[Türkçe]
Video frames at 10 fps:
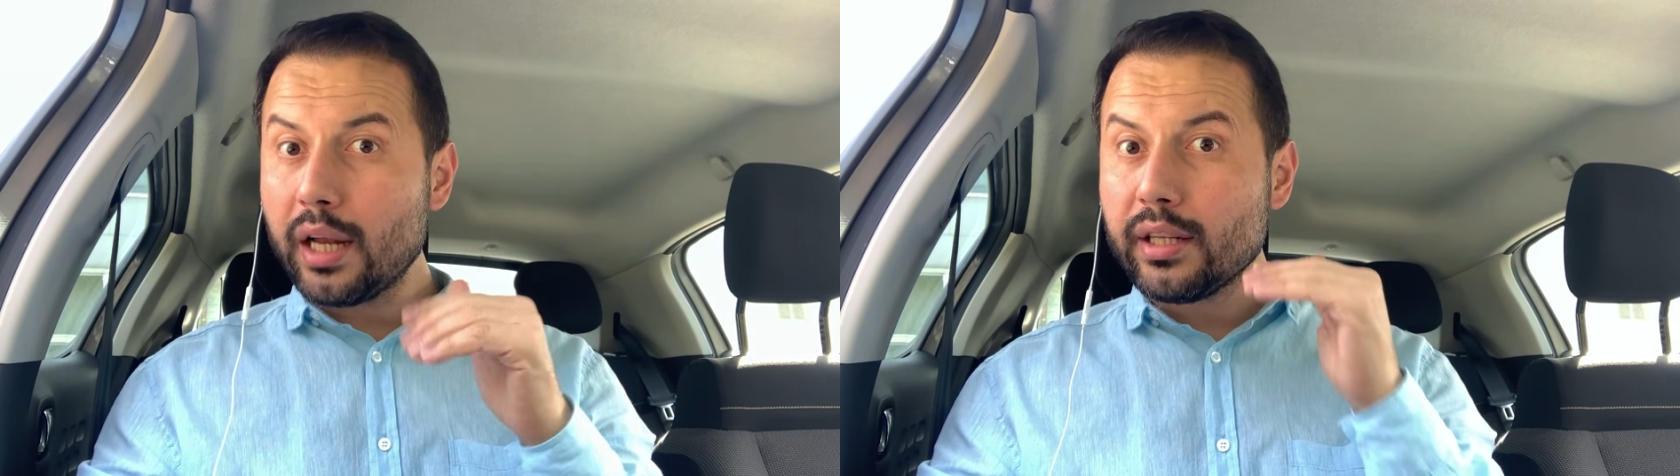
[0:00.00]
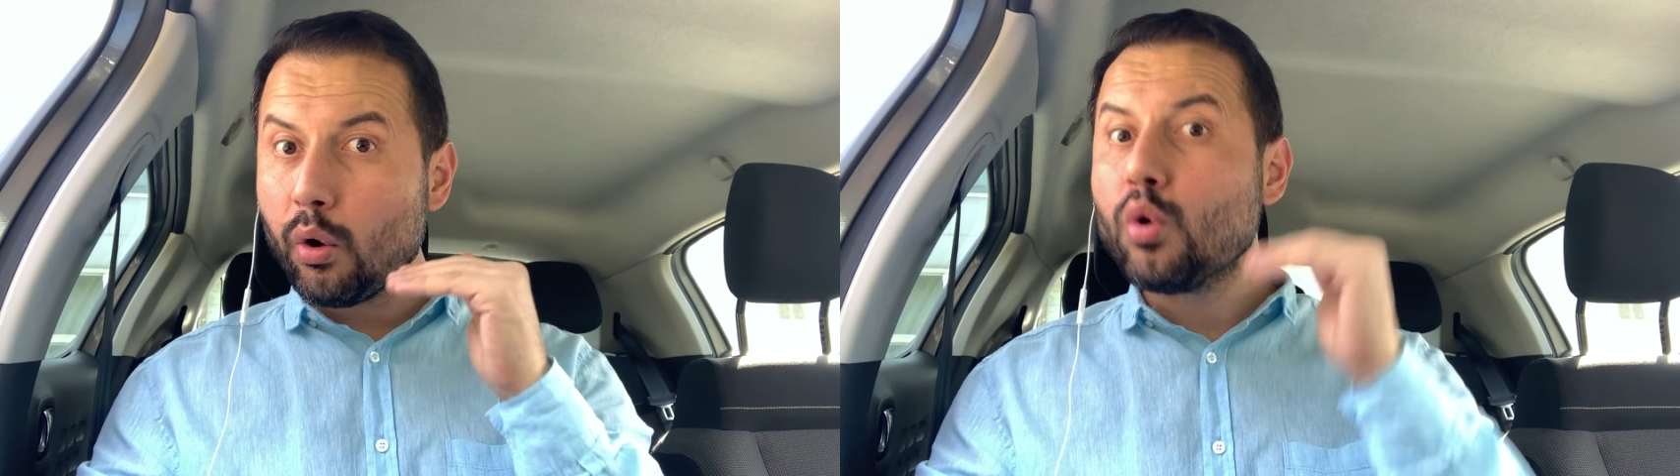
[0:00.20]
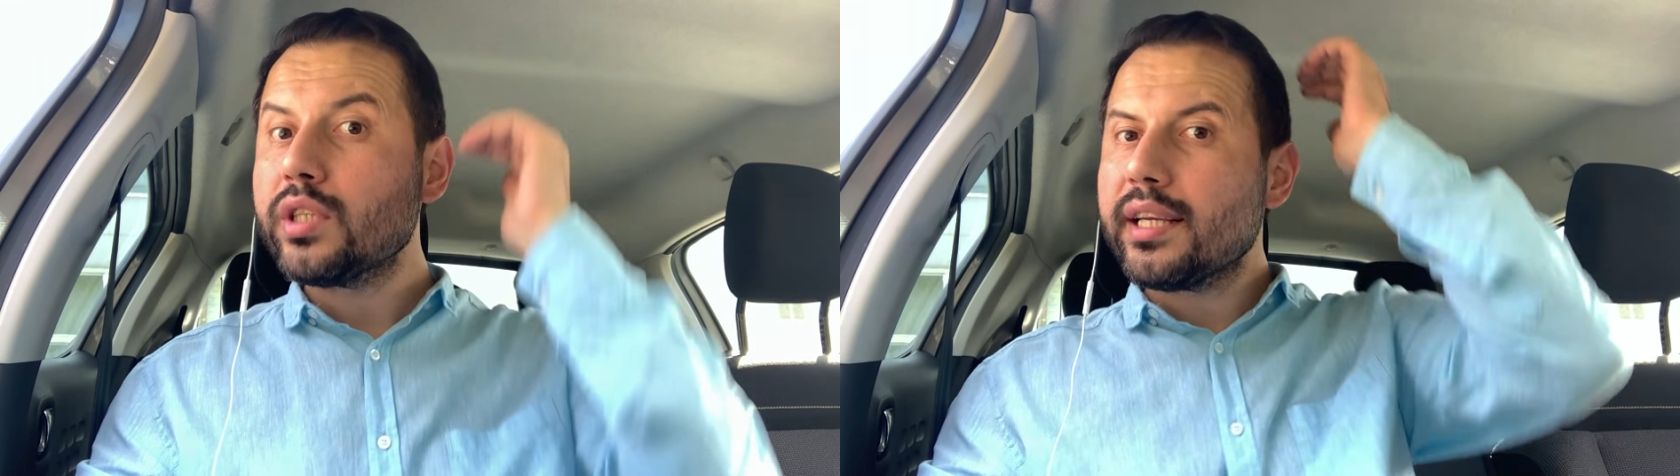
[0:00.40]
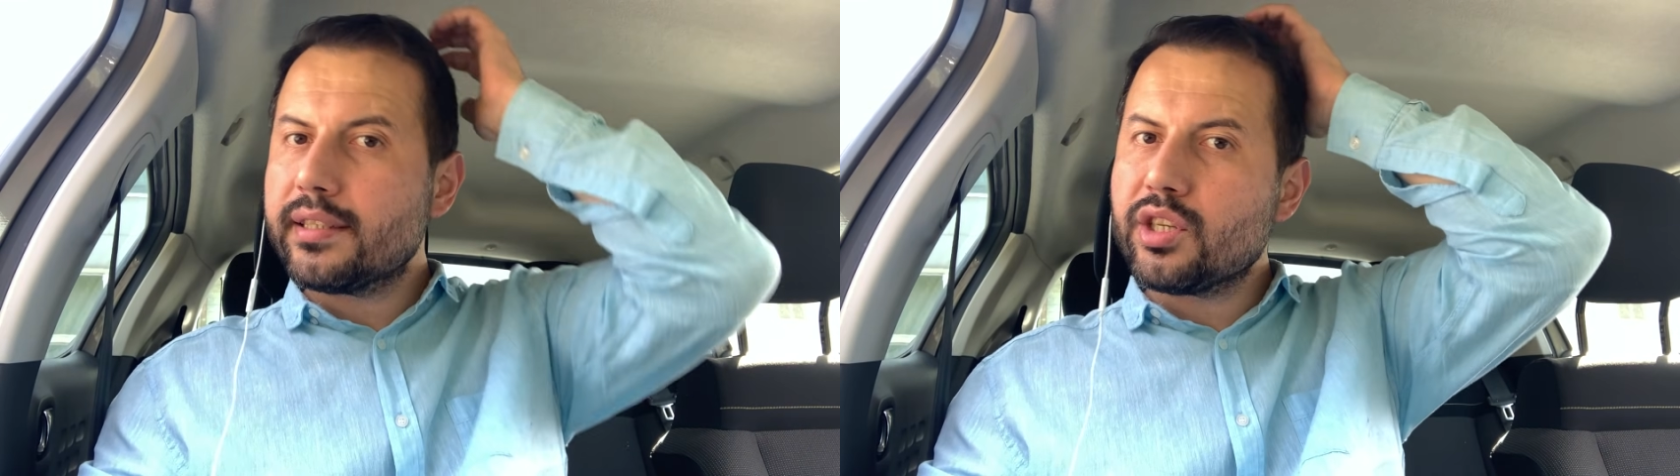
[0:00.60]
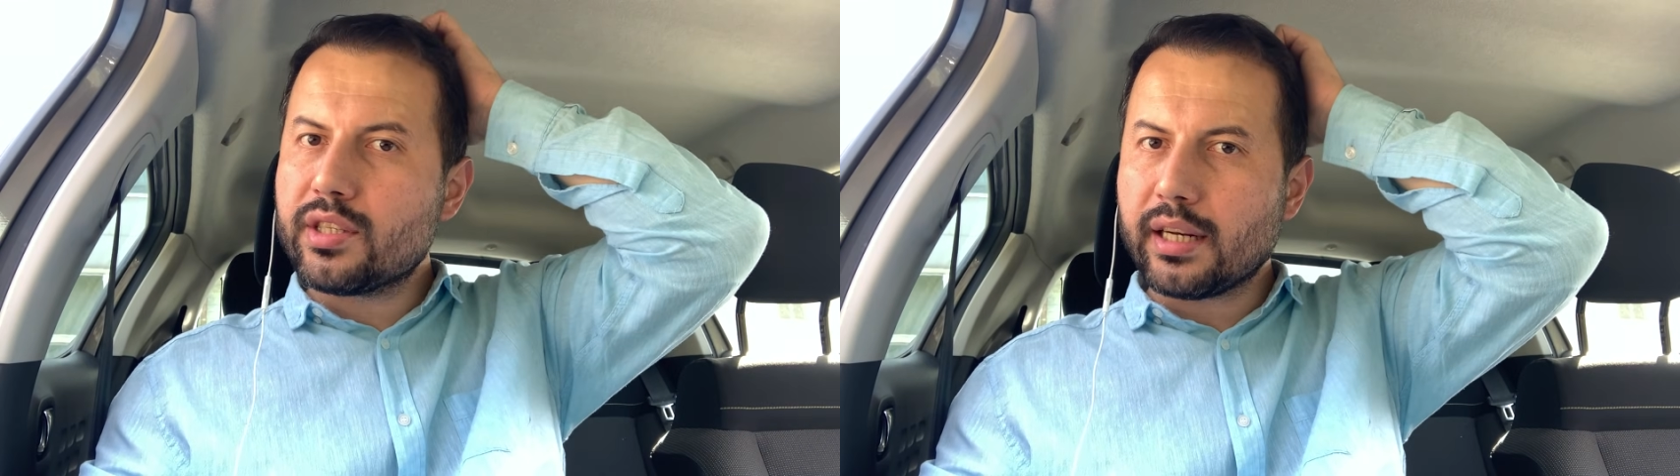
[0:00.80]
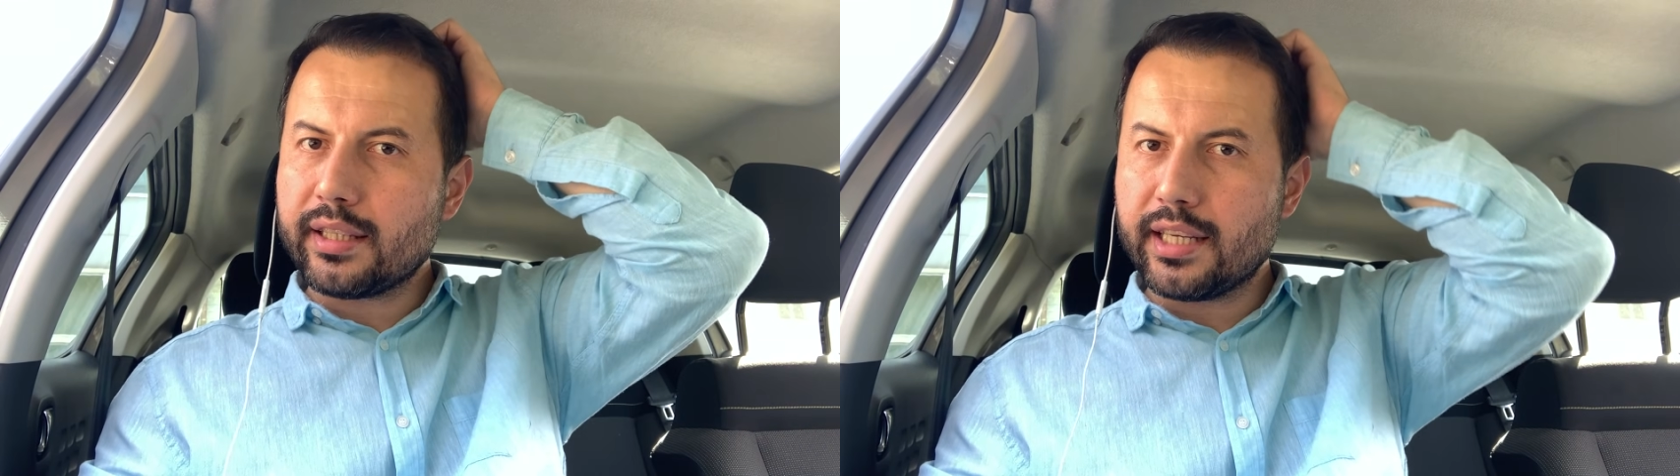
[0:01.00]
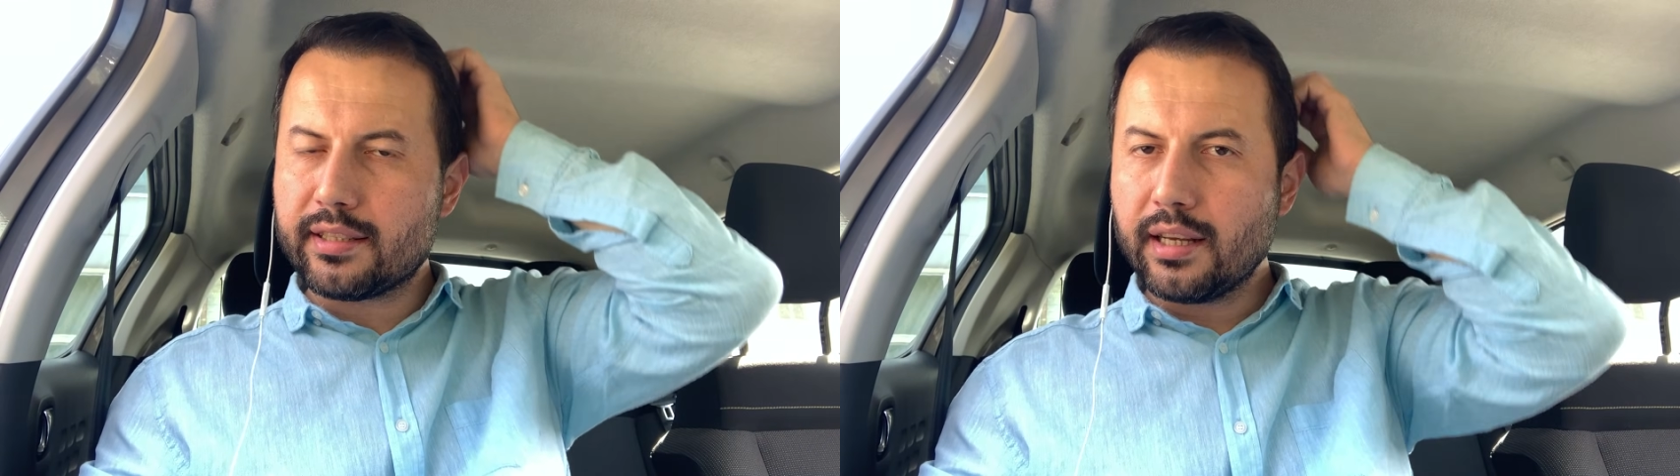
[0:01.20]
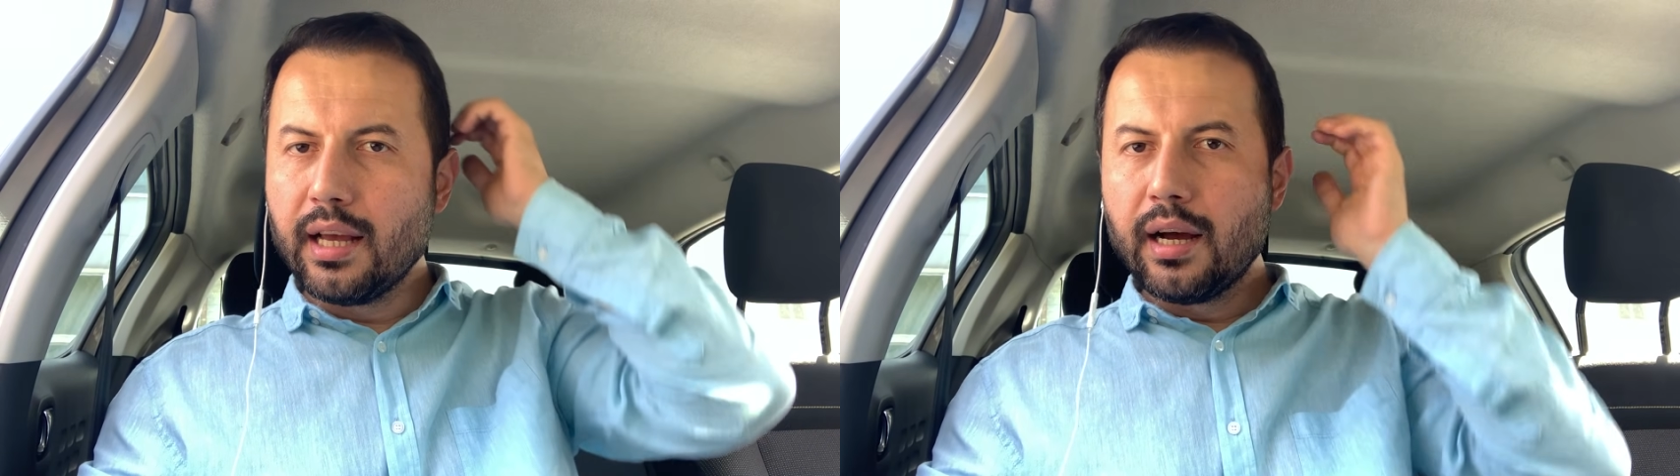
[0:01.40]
anda 18. sıradayız.